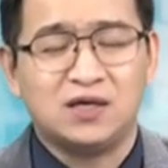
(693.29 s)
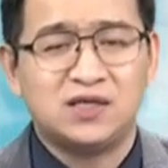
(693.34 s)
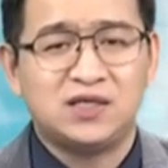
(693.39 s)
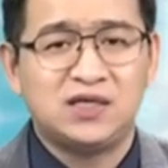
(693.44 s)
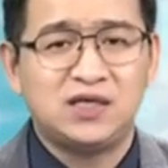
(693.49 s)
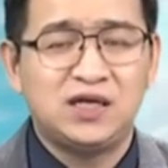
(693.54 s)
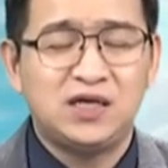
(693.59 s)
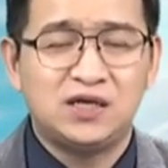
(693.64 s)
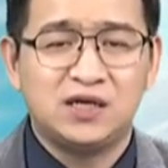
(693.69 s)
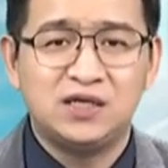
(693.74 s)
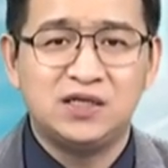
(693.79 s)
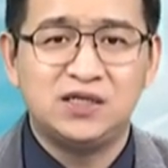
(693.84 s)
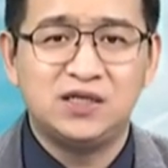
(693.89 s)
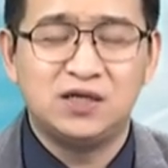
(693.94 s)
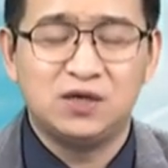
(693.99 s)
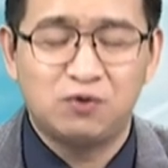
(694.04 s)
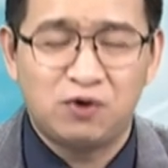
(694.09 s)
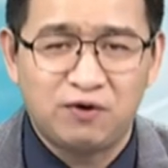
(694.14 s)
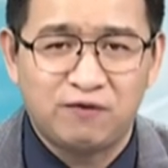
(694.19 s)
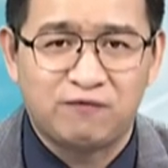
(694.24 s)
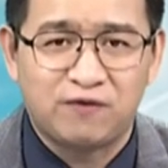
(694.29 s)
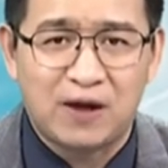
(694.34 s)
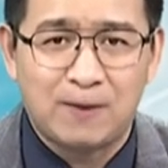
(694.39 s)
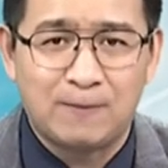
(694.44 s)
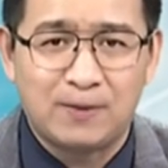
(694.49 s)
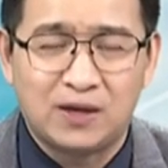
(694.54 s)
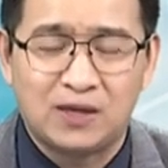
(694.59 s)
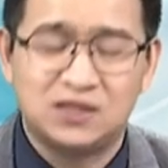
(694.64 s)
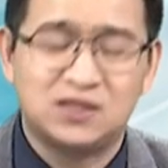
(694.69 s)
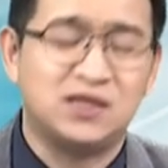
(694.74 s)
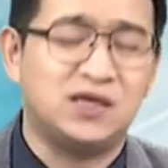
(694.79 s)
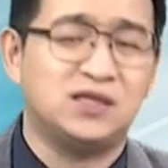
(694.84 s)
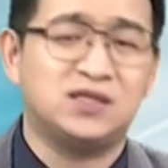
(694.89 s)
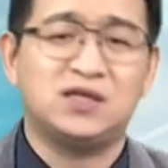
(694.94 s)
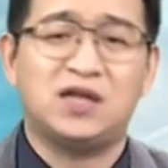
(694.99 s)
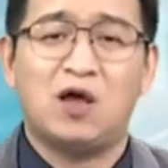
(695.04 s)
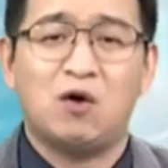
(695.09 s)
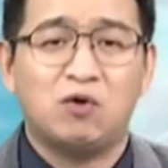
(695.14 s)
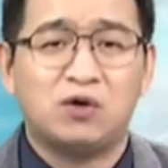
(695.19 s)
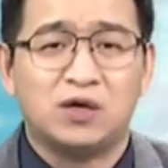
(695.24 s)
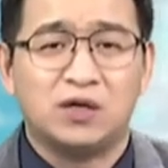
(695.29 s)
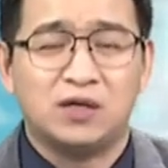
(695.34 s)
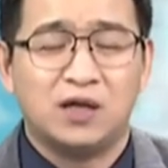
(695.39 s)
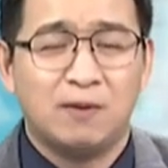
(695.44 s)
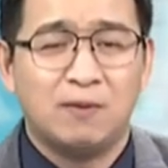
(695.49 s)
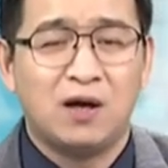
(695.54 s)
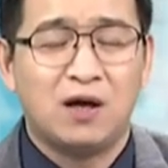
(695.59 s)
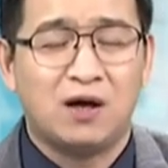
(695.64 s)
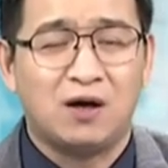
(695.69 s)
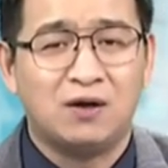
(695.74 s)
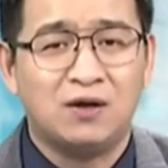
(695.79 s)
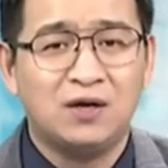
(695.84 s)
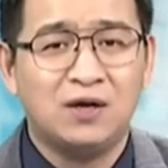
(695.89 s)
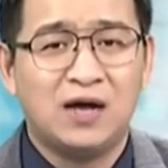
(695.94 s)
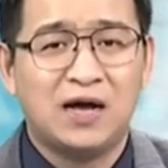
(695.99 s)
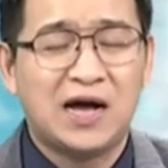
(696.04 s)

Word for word: 犀利人气的瑞凡嘛，这个也是老梗，好不好？